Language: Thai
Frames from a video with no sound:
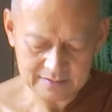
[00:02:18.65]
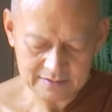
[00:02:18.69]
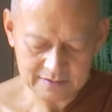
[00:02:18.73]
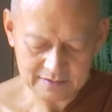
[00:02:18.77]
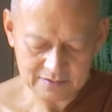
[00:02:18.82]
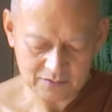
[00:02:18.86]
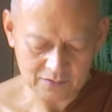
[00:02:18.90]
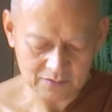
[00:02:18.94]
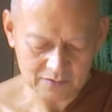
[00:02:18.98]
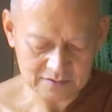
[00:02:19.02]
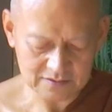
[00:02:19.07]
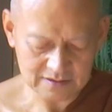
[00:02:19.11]
ท
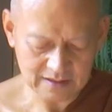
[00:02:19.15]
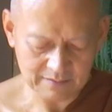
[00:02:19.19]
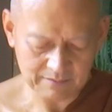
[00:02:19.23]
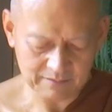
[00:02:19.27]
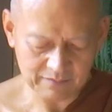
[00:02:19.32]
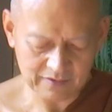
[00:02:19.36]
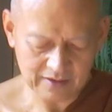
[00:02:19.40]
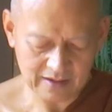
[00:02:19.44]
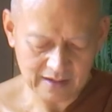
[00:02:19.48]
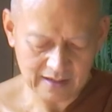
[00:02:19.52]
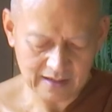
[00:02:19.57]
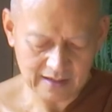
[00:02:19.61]
รง
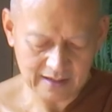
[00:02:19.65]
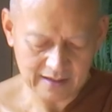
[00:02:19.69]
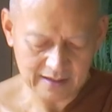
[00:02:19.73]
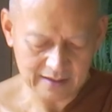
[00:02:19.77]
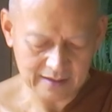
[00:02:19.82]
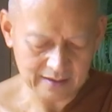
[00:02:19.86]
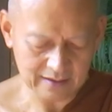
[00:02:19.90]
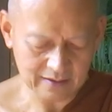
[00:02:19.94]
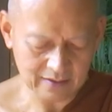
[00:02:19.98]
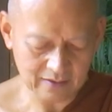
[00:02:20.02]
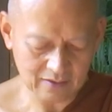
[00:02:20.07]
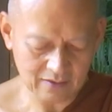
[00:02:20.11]
จำได้
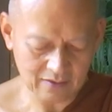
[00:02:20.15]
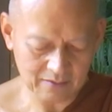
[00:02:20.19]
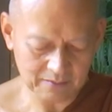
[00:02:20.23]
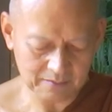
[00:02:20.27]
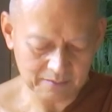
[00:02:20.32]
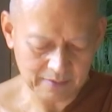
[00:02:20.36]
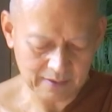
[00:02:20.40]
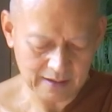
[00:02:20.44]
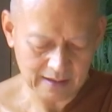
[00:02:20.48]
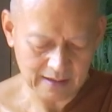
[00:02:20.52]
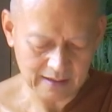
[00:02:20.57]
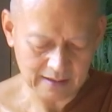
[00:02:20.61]
คล่อง
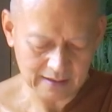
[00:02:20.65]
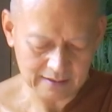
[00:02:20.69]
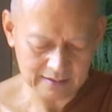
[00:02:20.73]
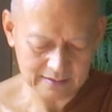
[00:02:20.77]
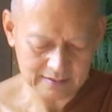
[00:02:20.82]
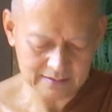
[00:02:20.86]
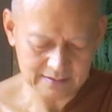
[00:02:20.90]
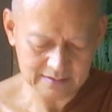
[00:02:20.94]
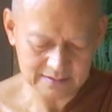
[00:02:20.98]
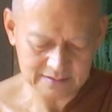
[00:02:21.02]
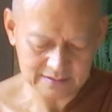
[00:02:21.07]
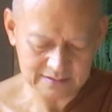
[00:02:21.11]
ปาก
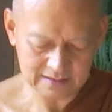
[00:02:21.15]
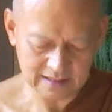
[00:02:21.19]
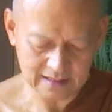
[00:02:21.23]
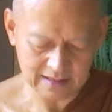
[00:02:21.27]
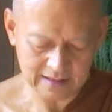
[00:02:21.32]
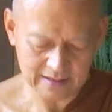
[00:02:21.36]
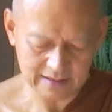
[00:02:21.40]
ขึ้นใจ